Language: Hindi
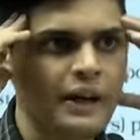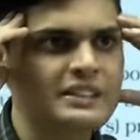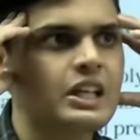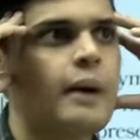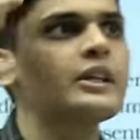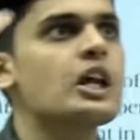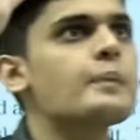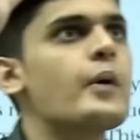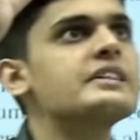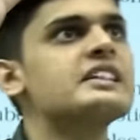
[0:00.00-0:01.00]
एग्जामिनर
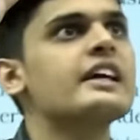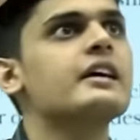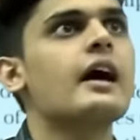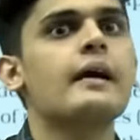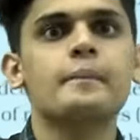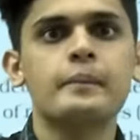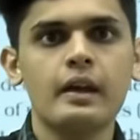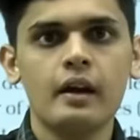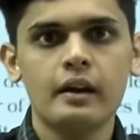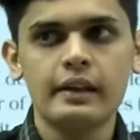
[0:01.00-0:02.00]
पॉइंट से देखना है
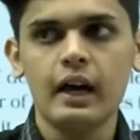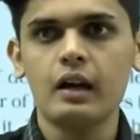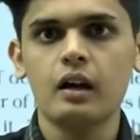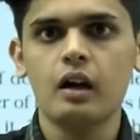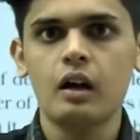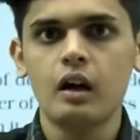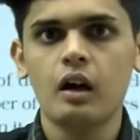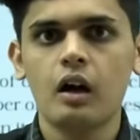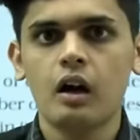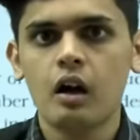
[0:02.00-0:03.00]
यार
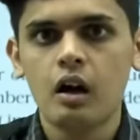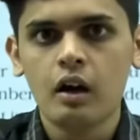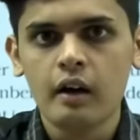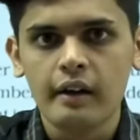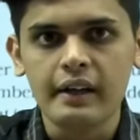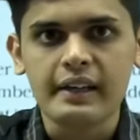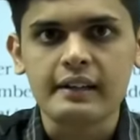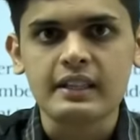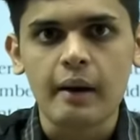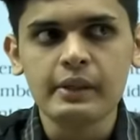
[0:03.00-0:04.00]
एक
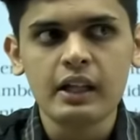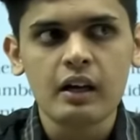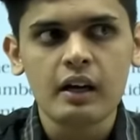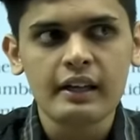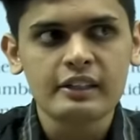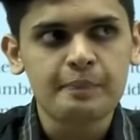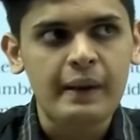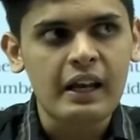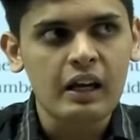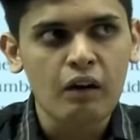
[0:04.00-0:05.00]
एग्जामिनर अगर इस
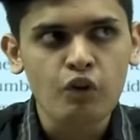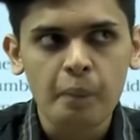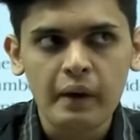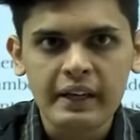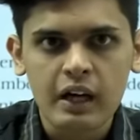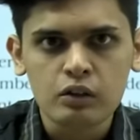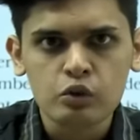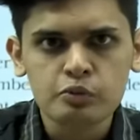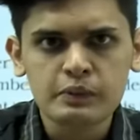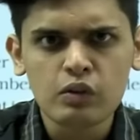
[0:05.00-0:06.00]
पैराग्राफ को पढ़ेगा तो
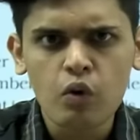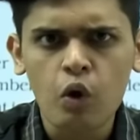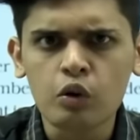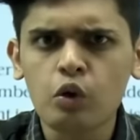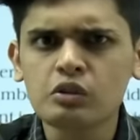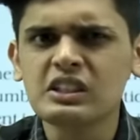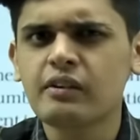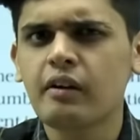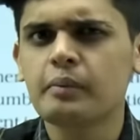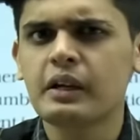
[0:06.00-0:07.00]
उसमें से वो कौन कौन से
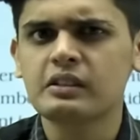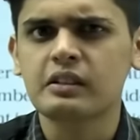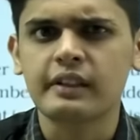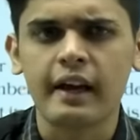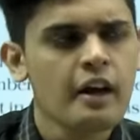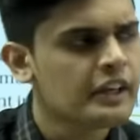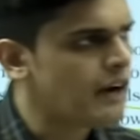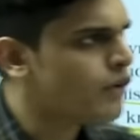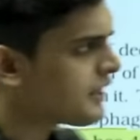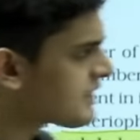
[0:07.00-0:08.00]
सवाल बना सकता है क्या वो इसका